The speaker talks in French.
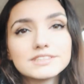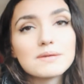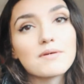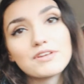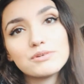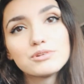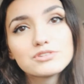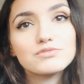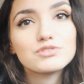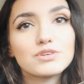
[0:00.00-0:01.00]
j'avais pas fait les
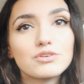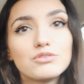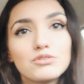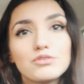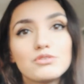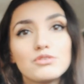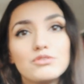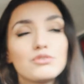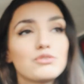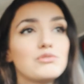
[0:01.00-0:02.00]
courses vu que je fais que
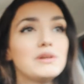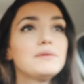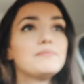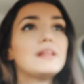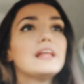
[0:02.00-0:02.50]
de reculer.